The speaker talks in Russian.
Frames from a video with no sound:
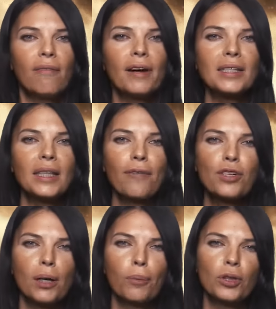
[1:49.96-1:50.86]

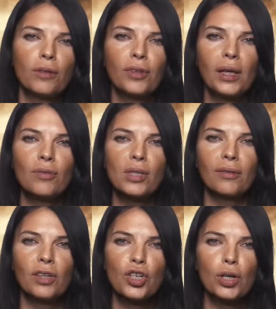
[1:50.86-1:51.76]
Восставшие против
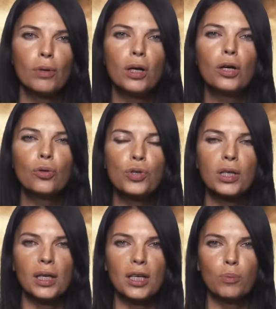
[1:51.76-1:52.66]
киевского режима
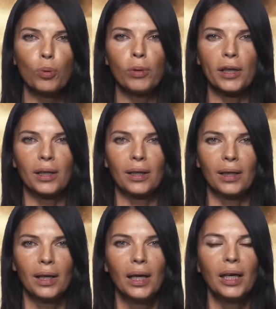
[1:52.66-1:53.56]
русские республики
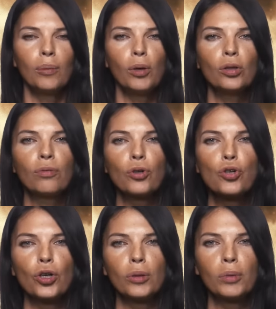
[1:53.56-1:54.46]
имеют в
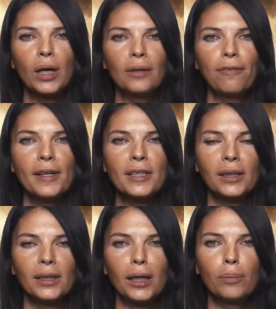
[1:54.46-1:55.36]
вооруженном
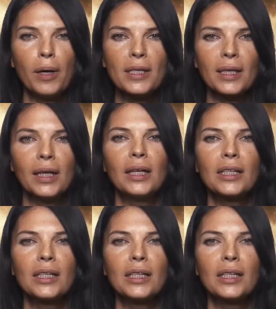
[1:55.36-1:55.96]
конфликте на Донбассе